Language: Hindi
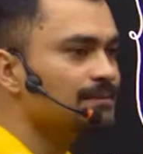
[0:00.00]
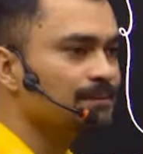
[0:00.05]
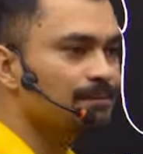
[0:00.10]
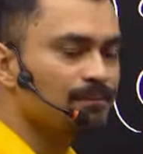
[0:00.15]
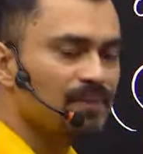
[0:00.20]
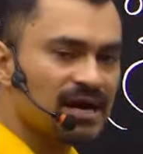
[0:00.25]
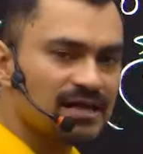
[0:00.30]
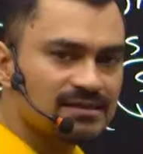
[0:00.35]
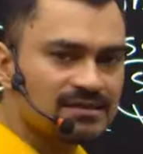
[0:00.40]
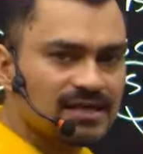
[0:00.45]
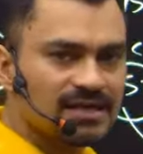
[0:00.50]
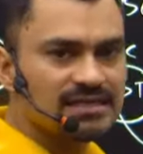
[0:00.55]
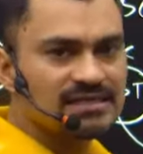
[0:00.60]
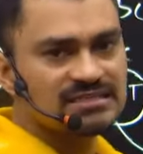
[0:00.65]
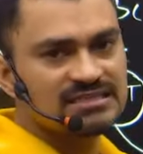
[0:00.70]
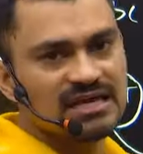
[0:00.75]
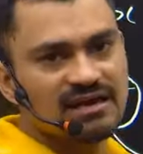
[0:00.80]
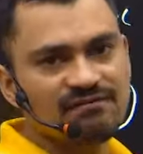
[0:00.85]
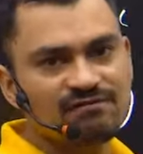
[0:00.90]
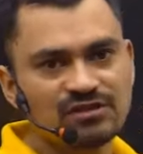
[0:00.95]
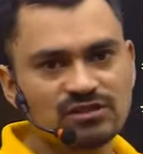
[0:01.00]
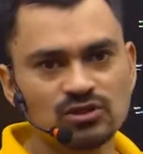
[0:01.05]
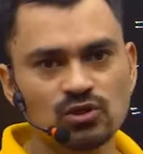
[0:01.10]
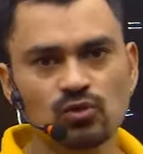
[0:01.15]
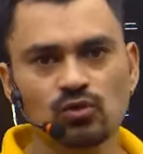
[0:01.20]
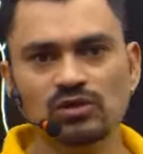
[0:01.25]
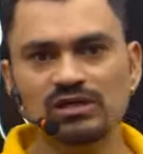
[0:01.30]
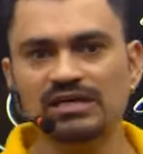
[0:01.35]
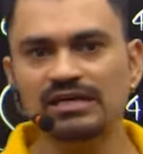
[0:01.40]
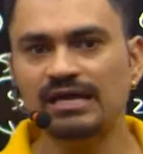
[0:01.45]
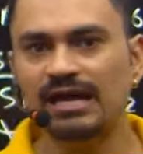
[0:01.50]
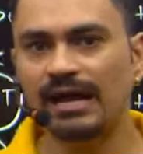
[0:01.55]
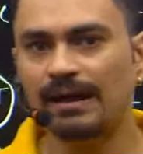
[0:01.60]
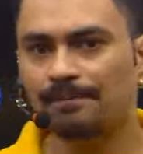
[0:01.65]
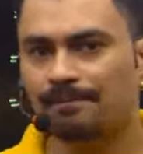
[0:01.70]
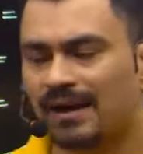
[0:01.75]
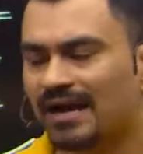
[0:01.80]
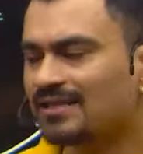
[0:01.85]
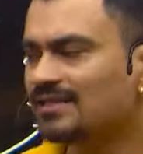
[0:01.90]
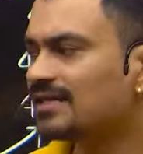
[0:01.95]
बात करी सेफ स्कोर की
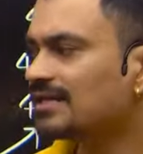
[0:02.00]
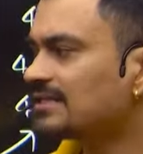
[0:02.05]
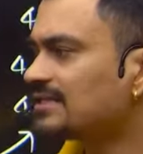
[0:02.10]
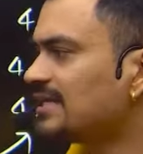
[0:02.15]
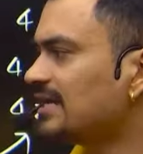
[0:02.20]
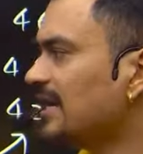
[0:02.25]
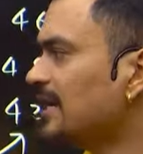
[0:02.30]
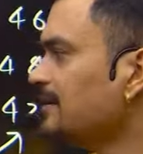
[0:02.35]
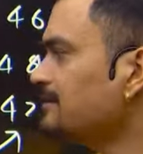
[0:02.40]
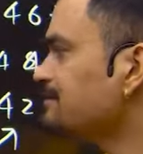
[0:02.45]
अब बात करते हैं